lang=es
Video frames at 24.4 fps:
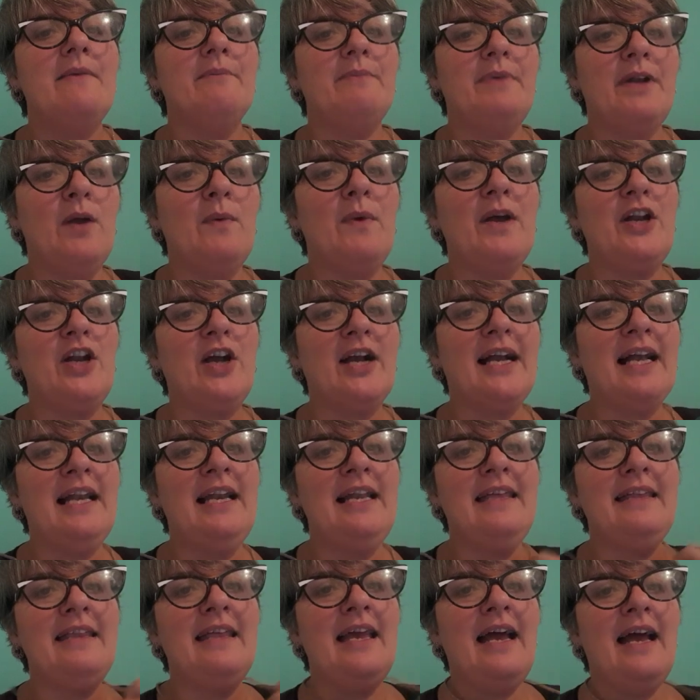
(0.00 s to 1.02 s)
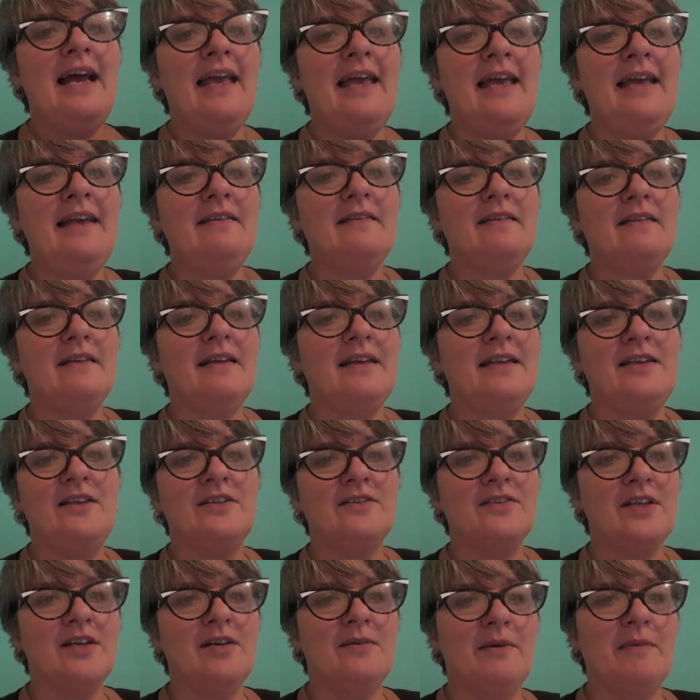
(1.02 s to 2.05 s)
Pero bueno, acá la idea es, ay, no
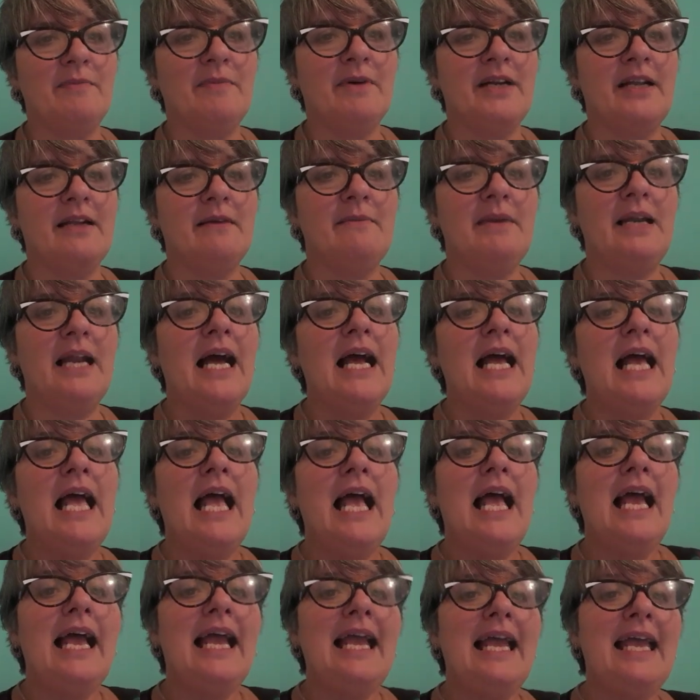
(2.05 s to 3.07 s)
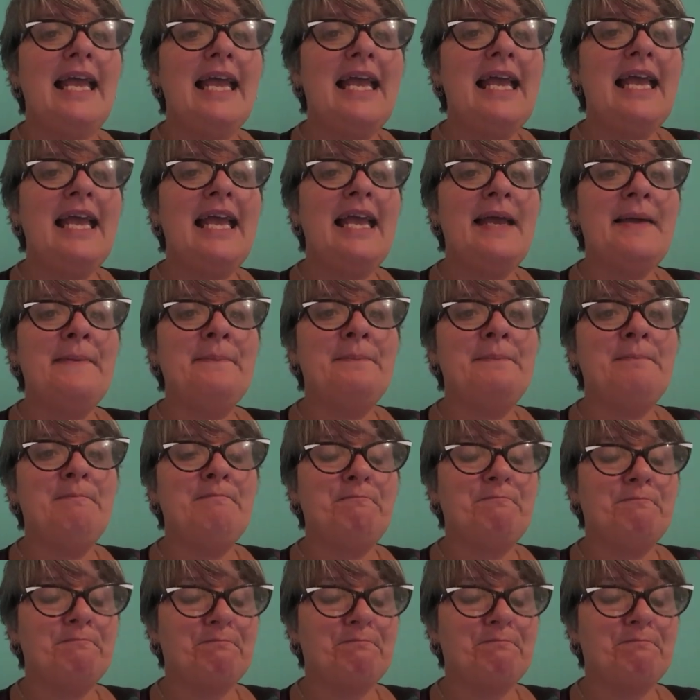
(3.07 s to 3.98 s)
sé cómo ponerme. Eh,